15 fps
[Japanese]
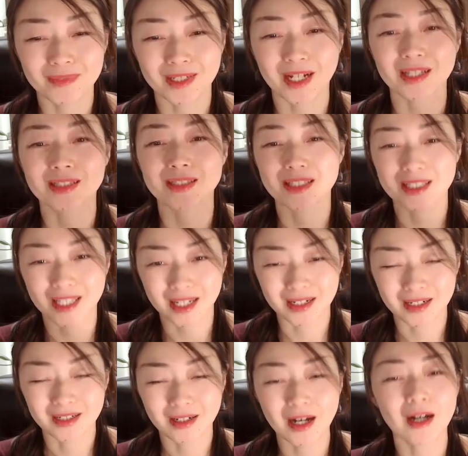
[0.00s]
感じて
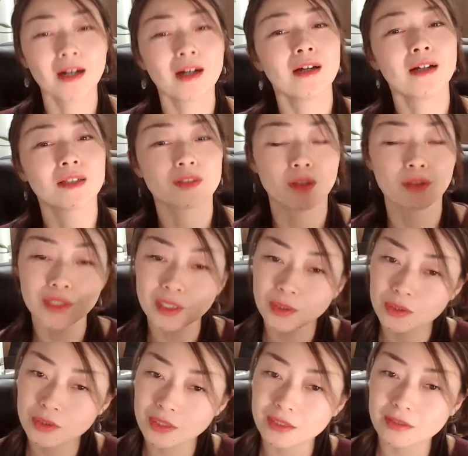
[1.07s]
あそんなこ
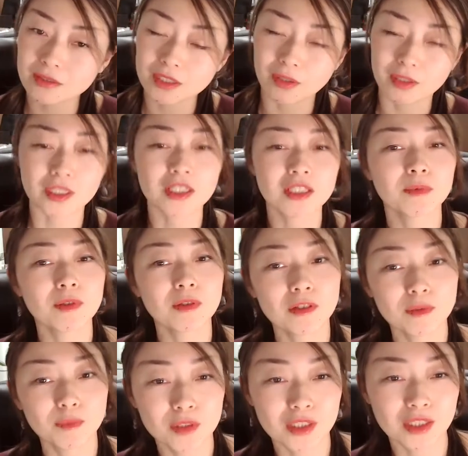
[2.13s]
とあるんだ私もこう
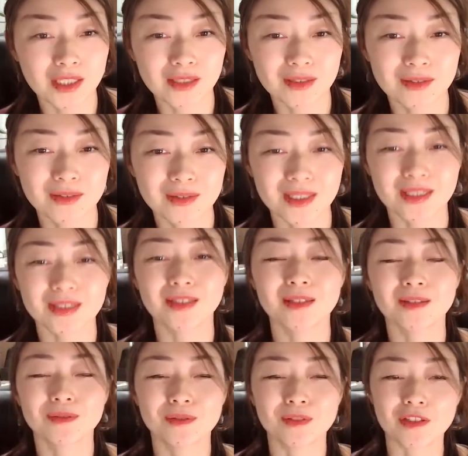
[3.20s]
思ってたよなんて
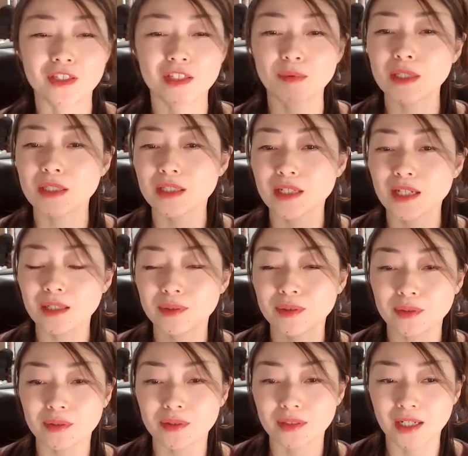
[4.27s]
いうふうに響き合う
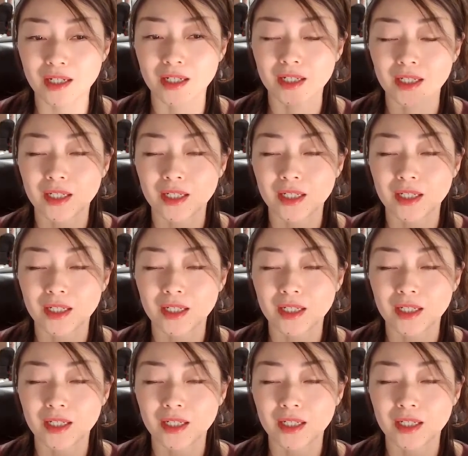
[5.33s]
ような